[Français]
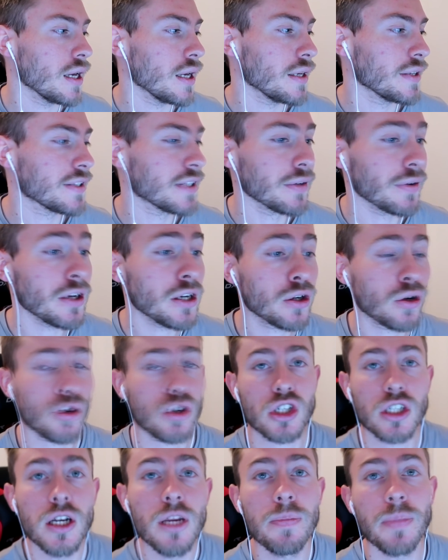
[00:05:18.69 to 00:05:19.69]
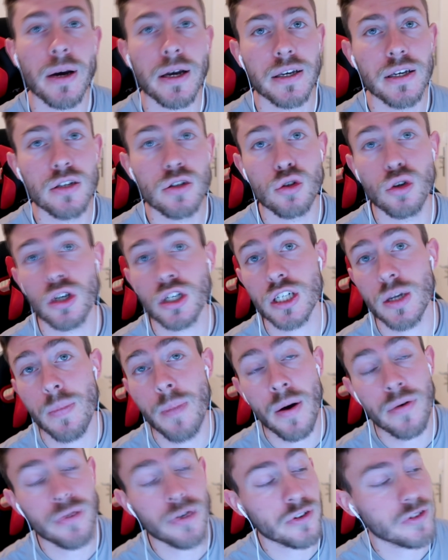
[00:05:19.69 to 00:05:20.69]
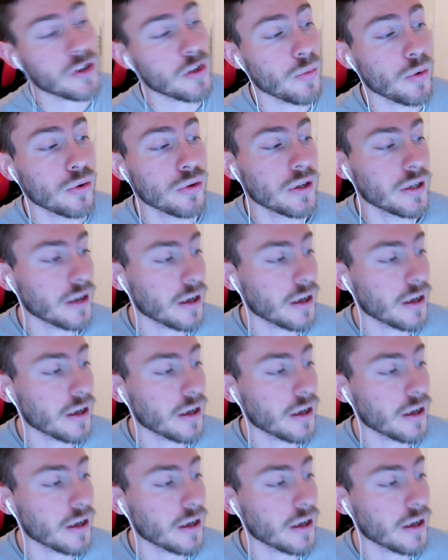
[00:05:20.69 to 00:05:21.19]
Et c'est vrai que quand je l'ai paqué, genre, j'ai pas forcément une